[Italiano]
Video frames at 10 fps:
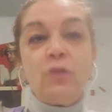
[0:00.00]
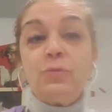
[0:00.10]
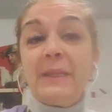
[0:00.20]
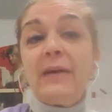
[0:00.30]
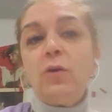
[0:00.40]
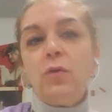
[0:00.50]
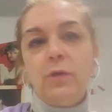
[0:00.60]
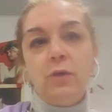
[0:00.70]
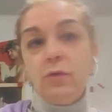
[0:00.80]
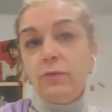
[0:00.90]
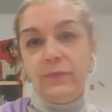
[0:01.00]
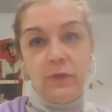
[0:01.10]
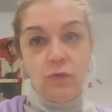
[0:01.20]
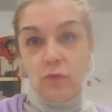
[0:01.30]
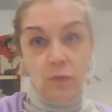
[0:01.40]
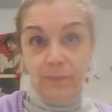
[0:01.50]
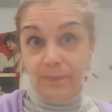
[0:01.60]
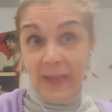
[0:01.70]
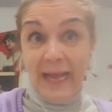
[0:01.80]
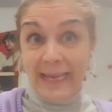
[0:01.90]
Lo spettacolo io l'ho
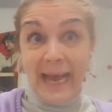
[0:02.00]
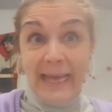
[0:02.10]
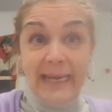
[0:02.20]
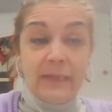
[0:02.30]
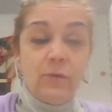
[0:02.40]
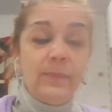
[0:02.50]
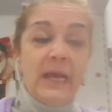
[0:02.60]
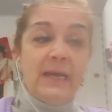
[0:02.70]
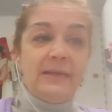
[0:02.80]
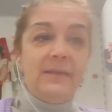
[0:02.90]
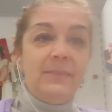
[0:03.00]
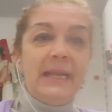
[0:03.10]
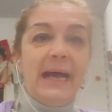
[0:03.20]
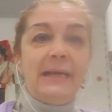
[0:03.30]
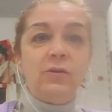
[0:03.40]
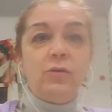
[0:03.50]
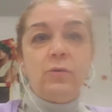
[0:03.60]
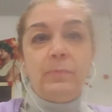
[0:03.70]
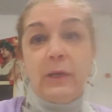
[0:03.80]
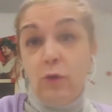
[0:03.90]
visto al Carcano di
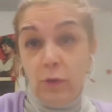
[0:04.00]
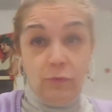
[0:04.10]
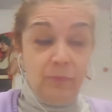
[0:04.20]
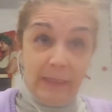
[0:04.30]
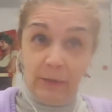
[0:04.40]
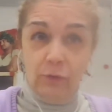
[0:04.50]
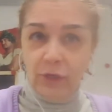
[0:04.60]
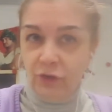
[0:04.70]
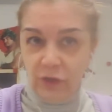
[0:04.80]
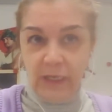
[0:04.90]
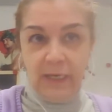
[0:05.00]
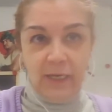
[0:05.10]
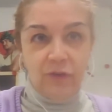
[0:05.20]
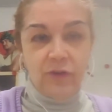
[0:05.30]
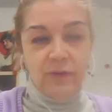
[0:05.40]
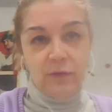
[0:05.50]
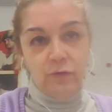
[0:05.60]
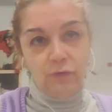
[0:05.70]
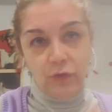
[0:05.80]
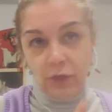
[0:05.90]
Milano, però è uno spettacolo che gira, è già
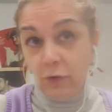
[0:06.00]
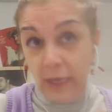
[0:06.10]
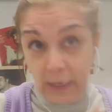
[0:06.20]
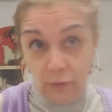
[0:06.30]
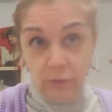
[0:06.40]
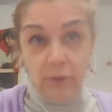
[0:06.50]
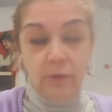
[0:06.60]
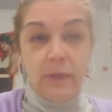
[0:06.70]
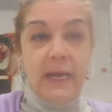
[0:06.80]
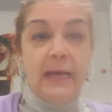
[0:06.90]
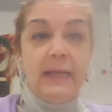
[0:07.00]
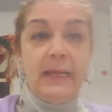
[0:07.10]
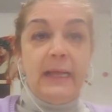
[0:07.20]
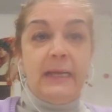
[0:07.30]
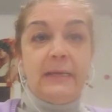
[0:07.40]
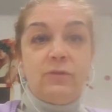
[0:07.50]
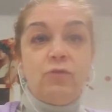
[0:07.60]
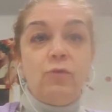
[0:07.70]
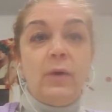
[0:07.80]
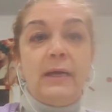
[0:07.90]
stato in giro e continuerà la
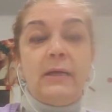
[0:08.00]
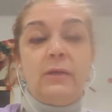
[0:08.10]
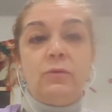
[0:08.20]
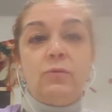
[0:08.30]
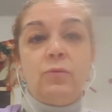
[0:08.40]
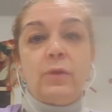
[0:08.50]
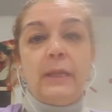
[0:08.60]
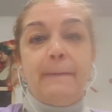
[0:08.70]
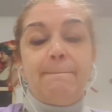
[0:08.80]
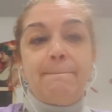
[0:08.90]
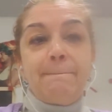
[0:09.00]
sua tournée.